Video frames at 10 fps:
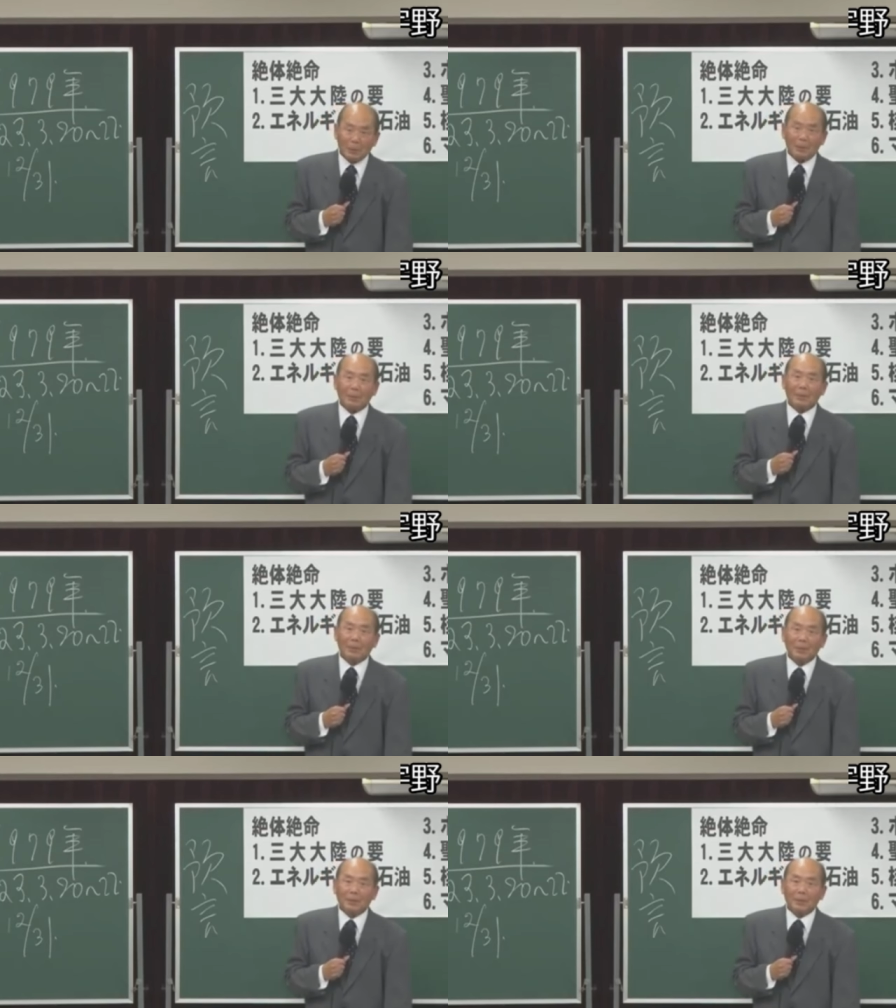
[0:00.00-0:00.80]
す
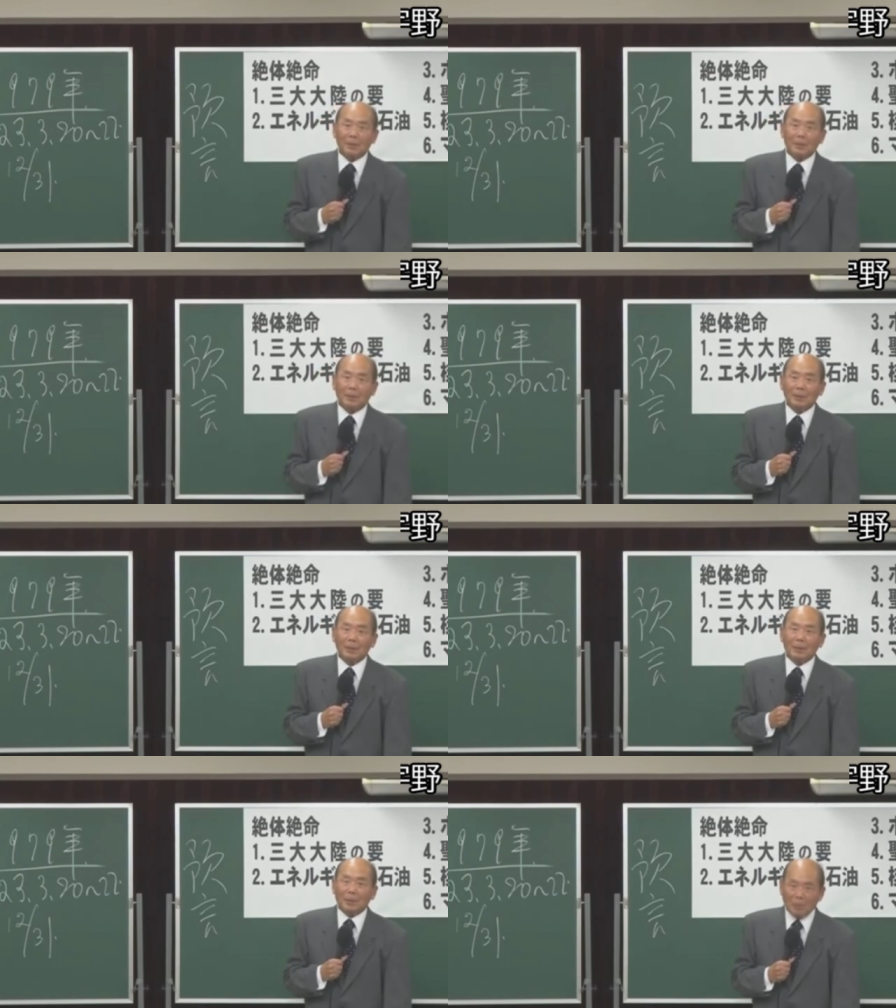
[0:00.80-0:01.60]

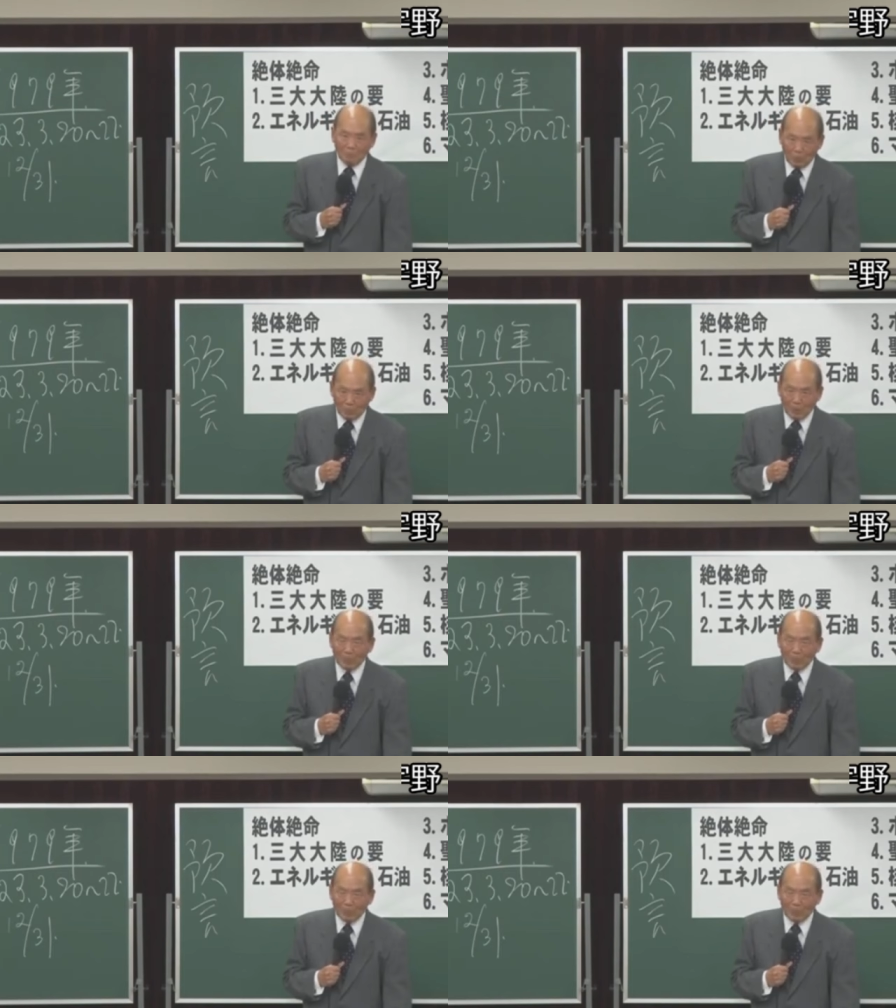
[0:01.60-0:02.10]
全部